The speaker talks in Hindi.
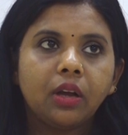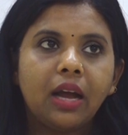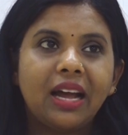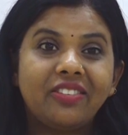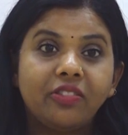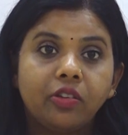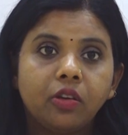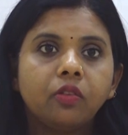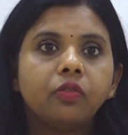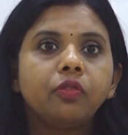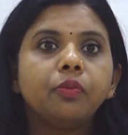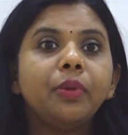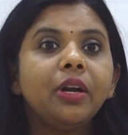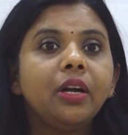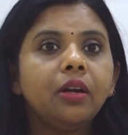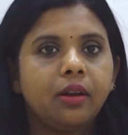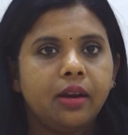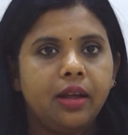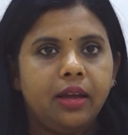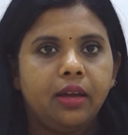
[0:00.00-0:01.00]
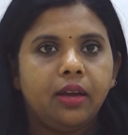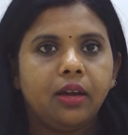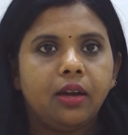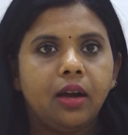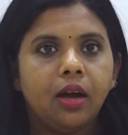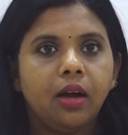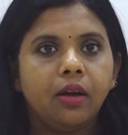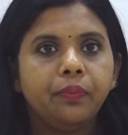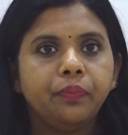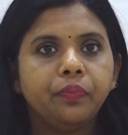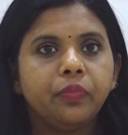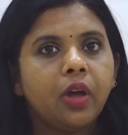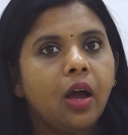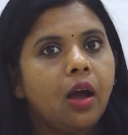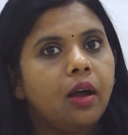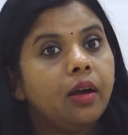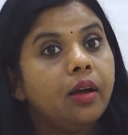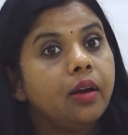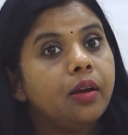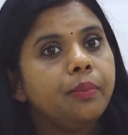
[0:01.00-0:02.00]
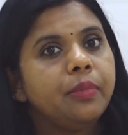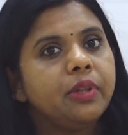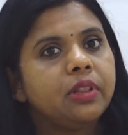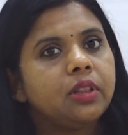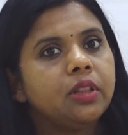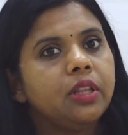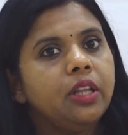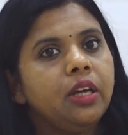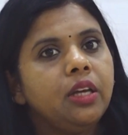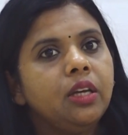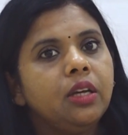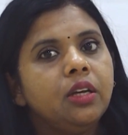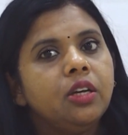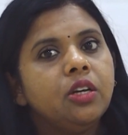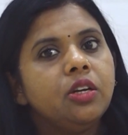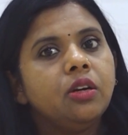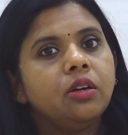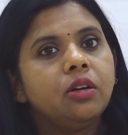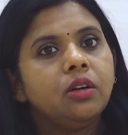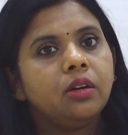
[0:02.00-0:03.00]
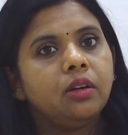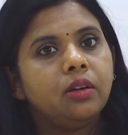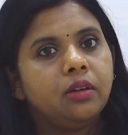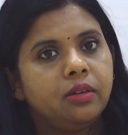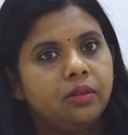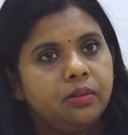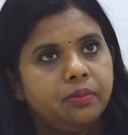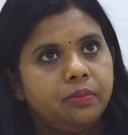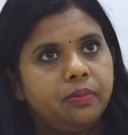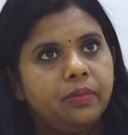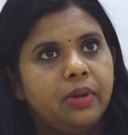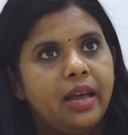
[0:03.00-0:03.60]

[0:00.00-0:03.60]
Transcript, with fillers: अचीवमेंट रहेगा अगर हम इतनी आ,